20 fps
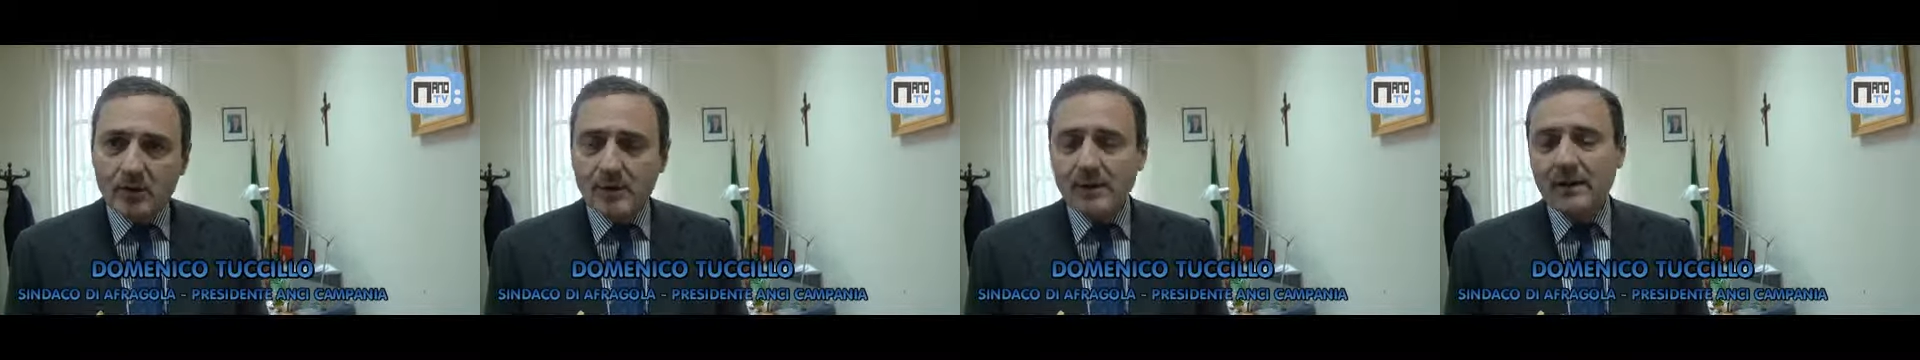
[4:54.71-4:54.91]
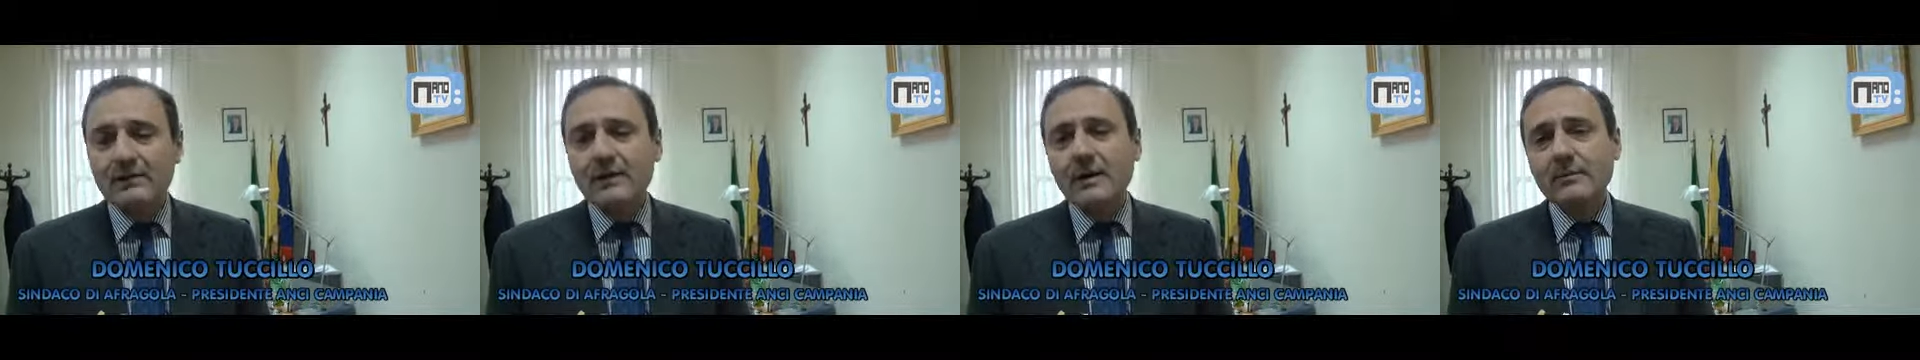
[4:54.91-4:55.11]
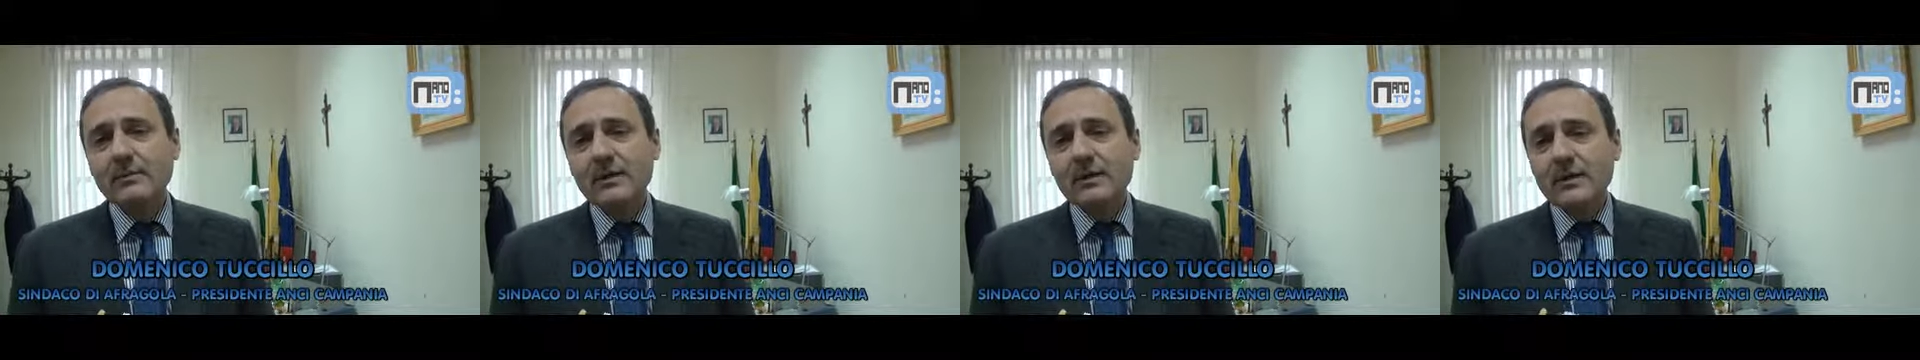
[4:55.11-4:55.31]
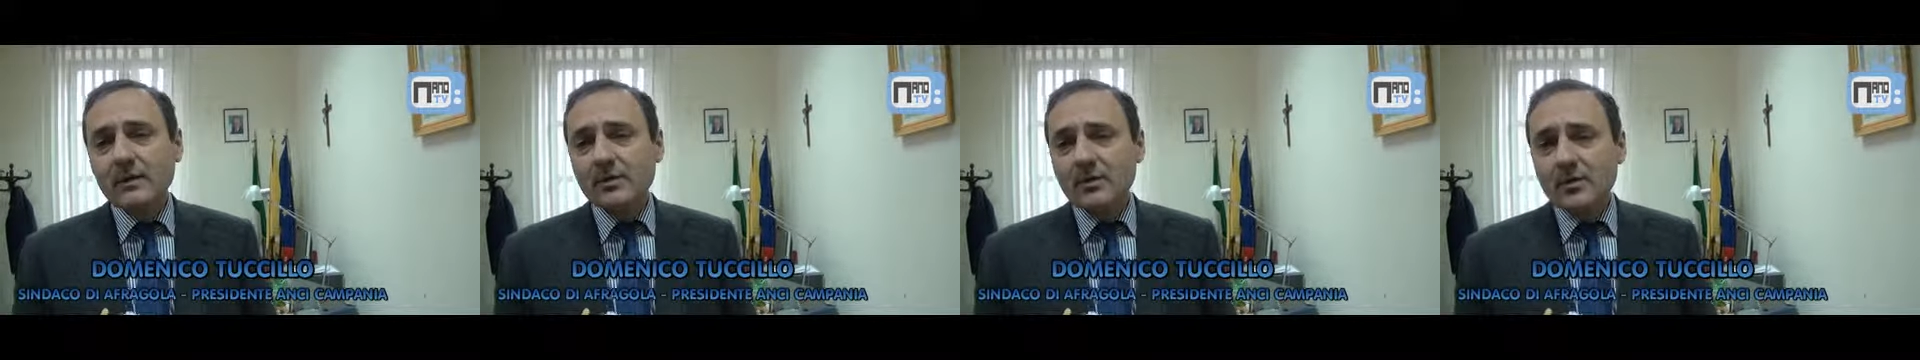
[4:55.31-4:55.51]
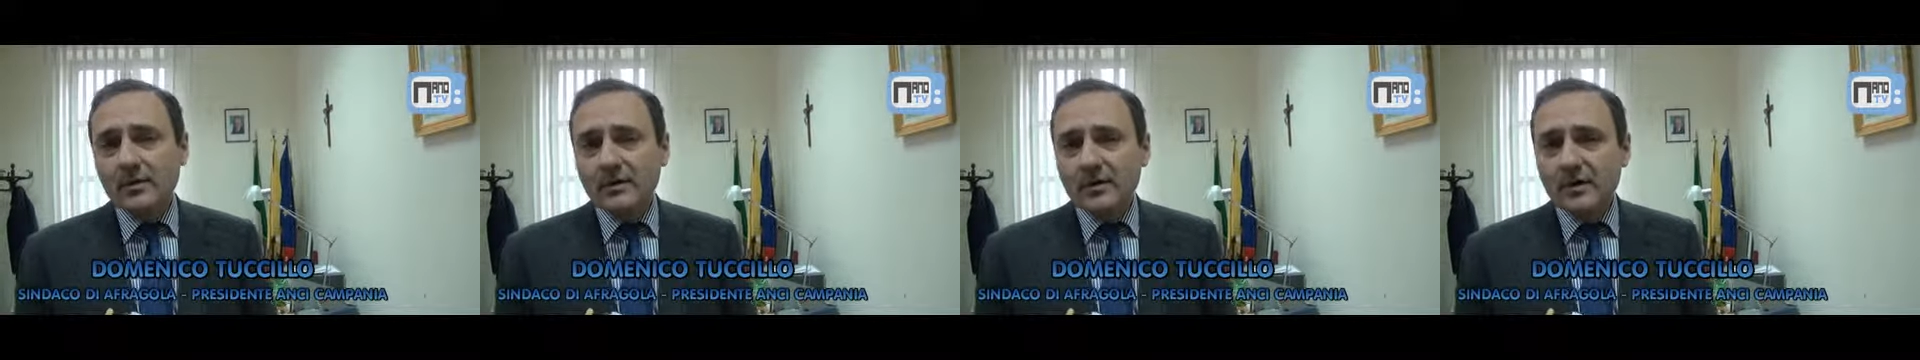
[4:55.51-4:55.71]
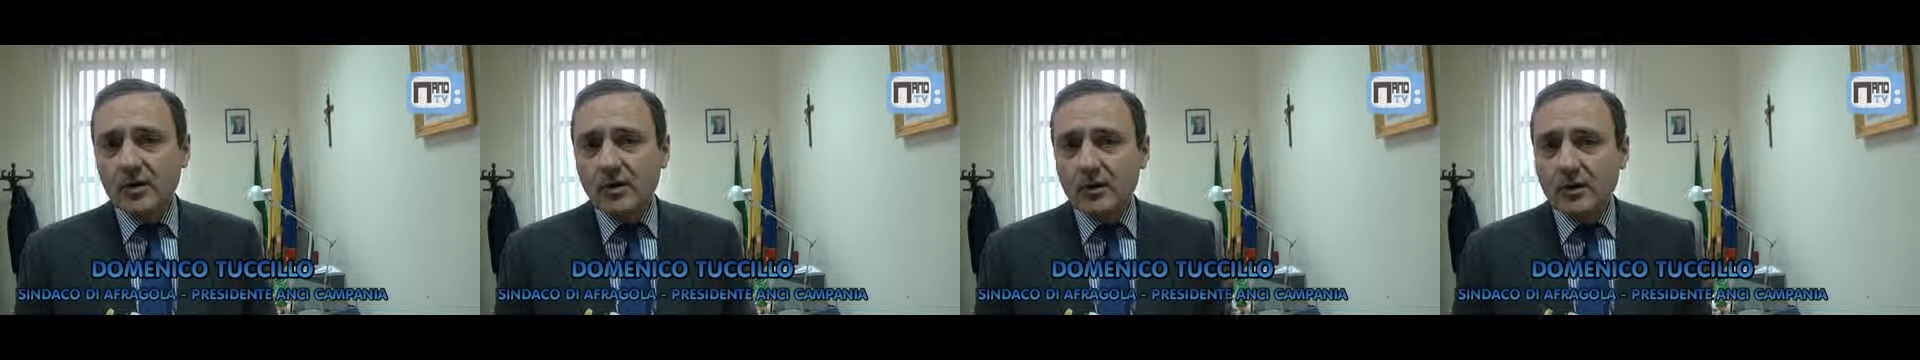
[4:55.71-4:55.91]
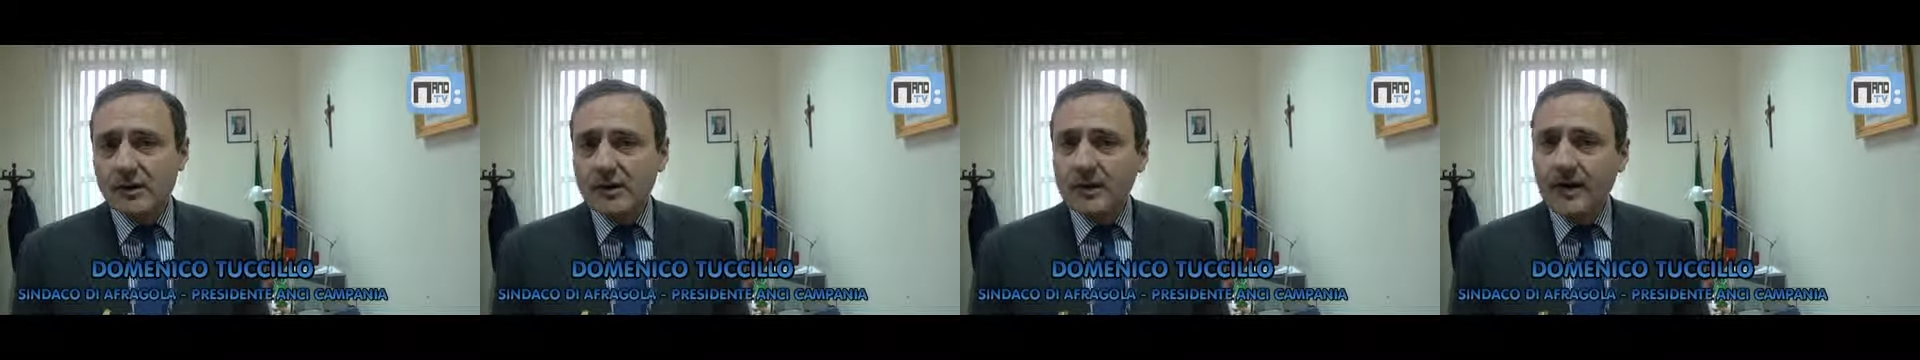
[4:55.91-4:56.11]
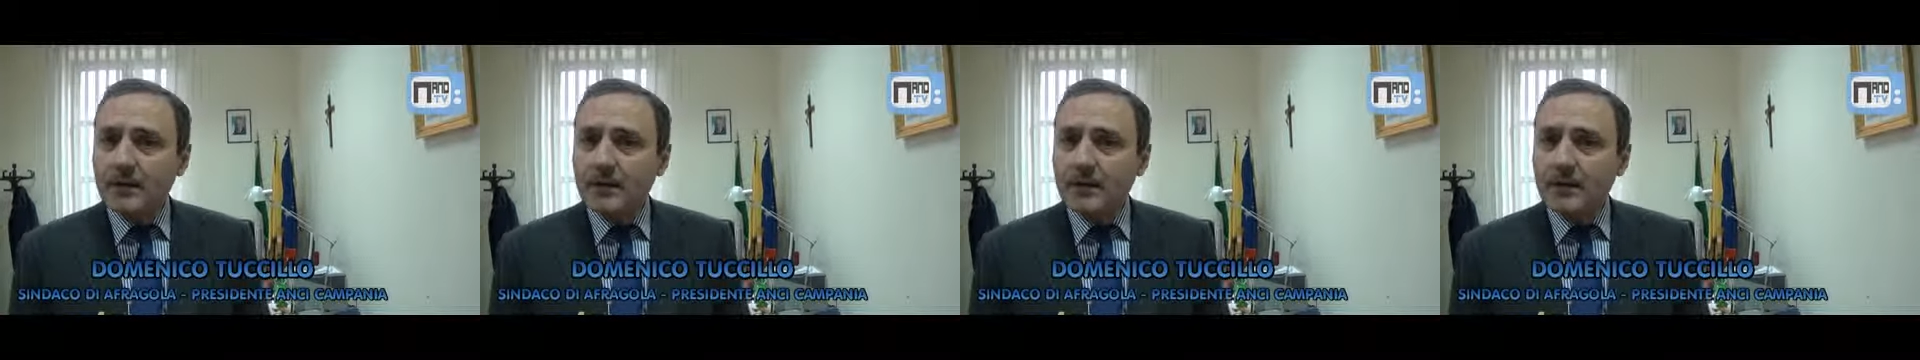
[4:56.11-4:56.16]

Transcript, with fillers: come avrebbe detto Freud,